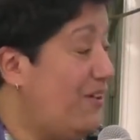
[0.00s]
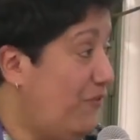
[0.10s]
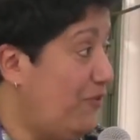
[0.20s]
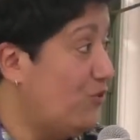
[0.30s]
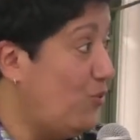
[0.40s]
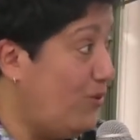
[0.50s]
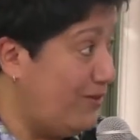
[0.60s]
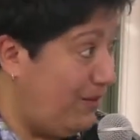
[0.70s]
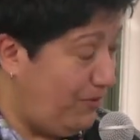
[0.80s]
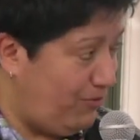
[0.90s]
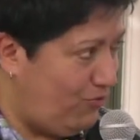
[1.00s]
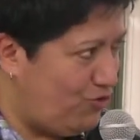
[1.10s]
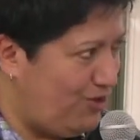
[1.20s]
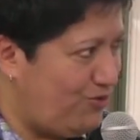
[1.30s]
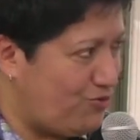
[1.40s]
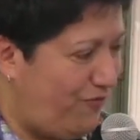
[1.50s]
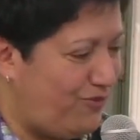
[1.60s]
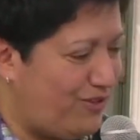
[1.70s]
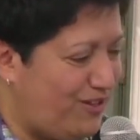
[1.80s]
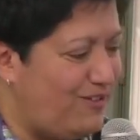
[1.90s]
Et enfin, troisième sujet que je
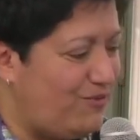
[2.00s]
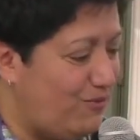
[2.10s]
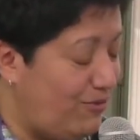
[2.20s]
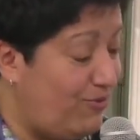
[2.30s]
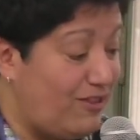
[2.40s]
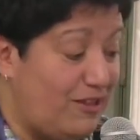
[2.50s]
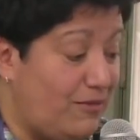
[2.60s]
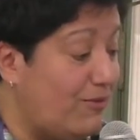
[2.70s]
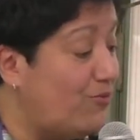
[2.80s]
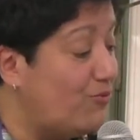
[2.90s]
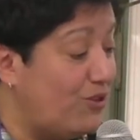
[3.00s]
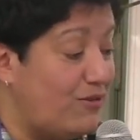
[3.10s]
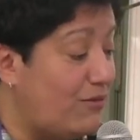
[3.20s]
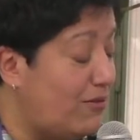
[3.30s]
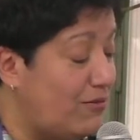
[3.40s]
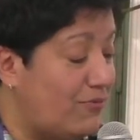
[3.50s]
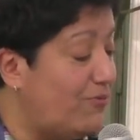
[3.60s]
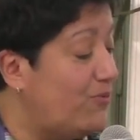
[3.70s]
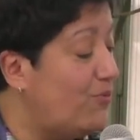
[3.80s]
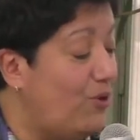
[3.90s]
voudrais euh, souligner, c'est qu'on a une
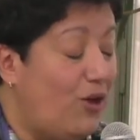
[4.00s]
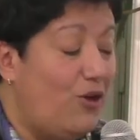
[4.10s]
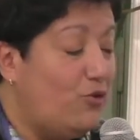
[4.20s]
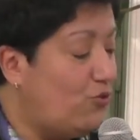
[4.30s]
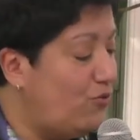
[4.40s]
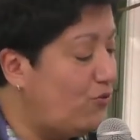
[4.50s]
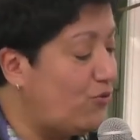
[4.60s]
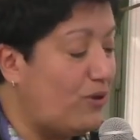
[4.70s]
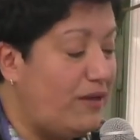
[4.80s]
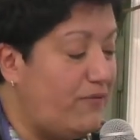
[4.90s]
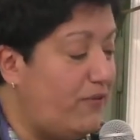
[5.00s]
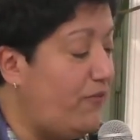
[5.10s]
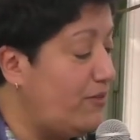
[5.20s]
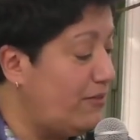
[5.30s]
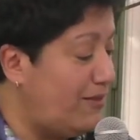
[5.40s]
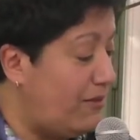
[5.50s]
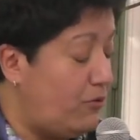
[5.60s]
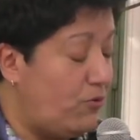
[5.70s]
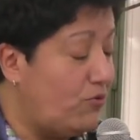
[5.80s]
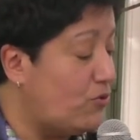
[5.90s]
saison euh, culturelle et,
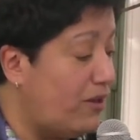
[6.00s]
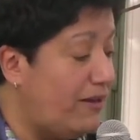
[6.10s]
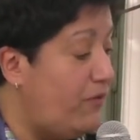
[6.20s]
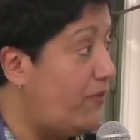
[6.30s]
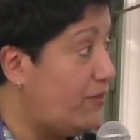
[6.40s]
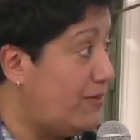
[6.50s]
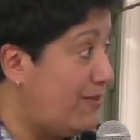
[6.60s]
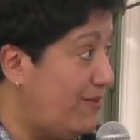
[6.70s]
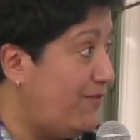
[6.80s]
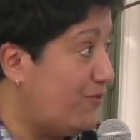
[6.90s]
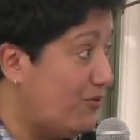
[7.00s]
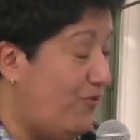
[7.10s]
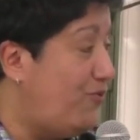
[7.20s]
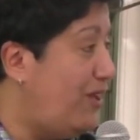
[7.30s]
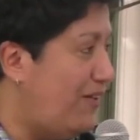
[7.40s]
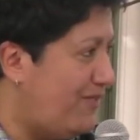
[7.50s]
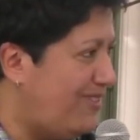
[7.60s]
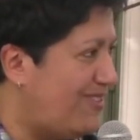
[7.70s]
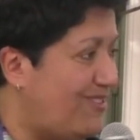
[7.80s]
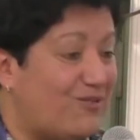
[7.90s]
culturelle et festive, euh, vous l'avez
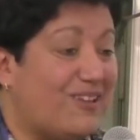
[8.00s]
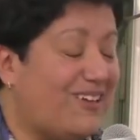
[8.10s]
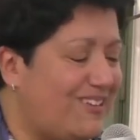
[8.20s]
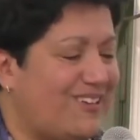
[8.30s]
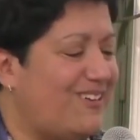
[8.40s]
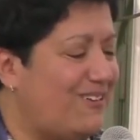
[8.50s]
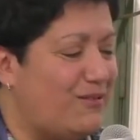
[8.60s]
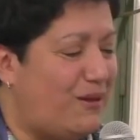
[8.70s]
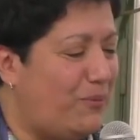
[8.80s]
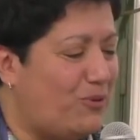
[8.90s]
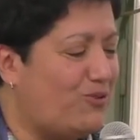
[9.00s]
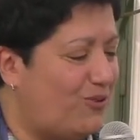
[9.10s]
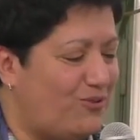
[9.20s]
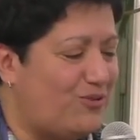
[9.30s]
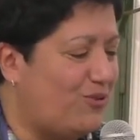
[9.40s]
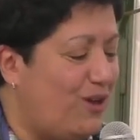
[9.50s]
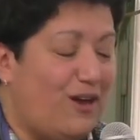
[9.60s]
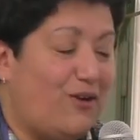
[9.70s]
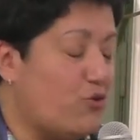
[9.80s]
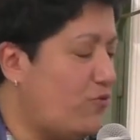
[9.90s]
dit, très très importante.
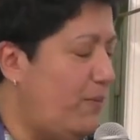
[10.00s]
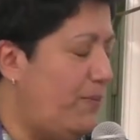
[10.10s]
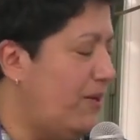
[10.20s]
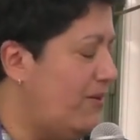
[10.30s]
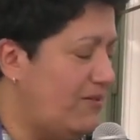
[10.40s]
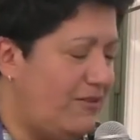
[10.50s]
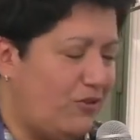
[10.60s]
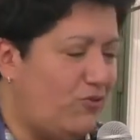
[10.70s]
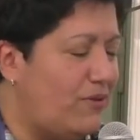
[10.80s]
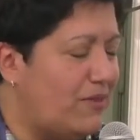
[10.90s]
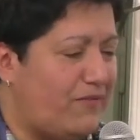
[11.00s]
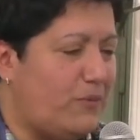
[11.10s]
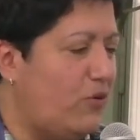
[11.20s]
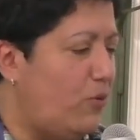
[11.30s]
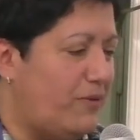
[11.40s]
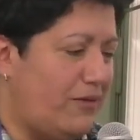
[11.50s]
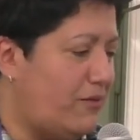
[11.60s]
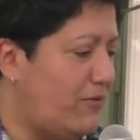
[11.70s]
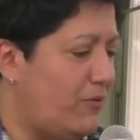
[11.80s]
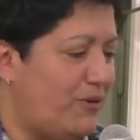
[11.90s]
Alors je ne vais pas dire tous les événements parce qu'à
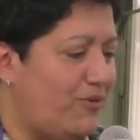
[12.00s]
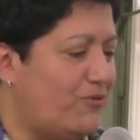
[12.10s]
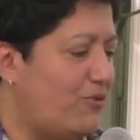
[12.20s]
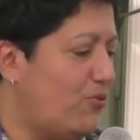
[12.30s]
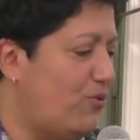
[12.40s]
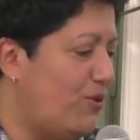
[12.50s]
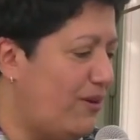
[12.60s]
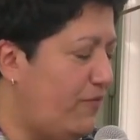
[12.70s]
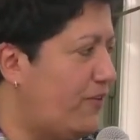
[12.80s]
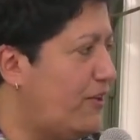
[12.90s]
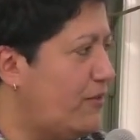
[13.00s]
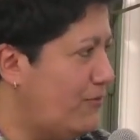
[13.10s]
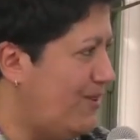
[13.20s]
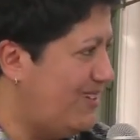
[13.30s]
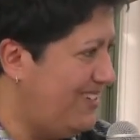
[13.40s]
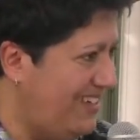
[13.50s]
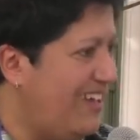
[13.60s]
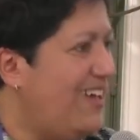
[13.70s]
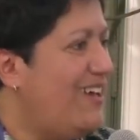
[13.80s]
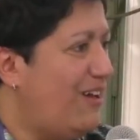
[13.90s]
ce moment-là, on est encore à la fin de la soirée,
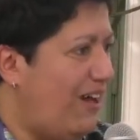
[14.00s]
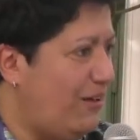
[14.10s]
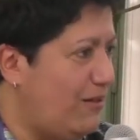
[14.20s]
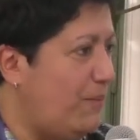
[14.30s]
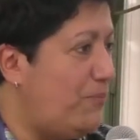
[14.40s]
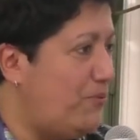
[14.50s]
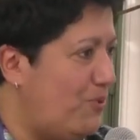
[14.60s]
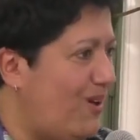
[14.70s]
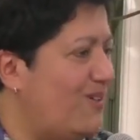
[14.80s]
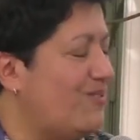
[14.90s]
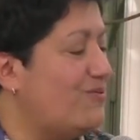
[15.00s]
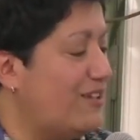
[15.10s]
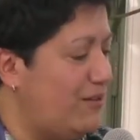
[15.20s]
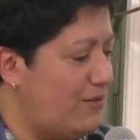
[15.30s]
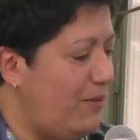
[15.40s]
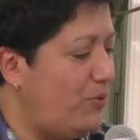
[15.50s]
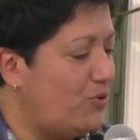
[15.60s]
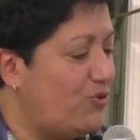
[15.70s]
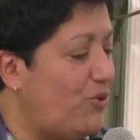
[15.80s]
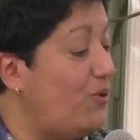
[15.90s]
un point euh, très
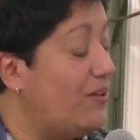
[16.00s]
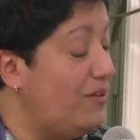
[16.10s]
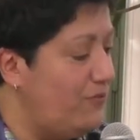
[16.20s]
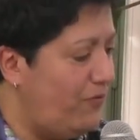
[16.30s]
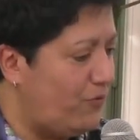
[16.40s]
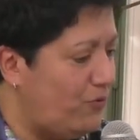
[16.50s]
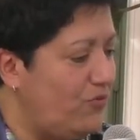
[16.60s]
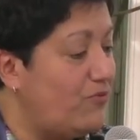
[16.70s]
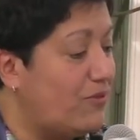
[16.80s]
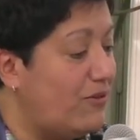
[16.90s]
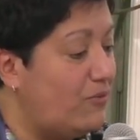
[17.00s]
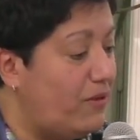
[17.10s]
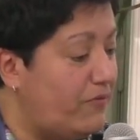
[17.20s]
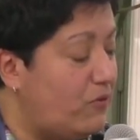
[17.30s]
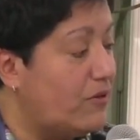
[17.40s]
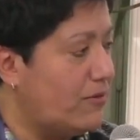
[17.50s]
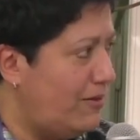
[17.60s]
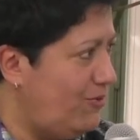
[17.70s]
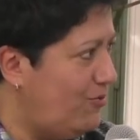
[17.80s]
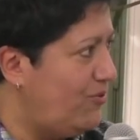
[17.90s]
important et nouveau, nous allons avoir
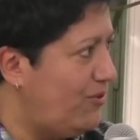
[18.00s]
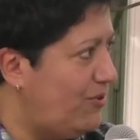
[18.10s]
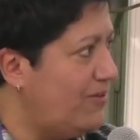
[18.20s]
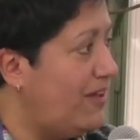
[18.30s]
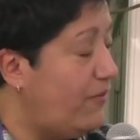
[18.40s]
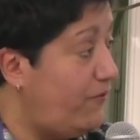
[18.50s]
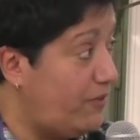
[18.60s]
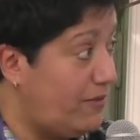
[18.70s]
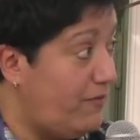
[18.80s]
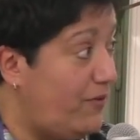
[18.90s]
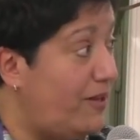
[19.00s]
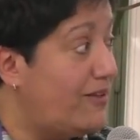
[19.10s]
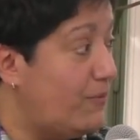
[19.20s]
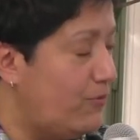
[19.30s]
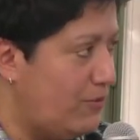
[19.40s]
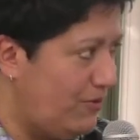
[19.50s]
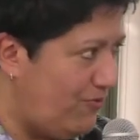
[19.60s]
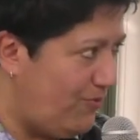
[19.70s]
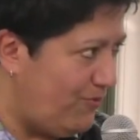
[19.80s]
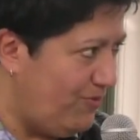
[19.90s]
cet automne un festival des musiques
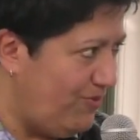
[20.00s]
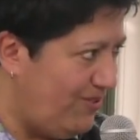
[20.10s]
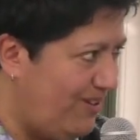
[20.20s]
du monde.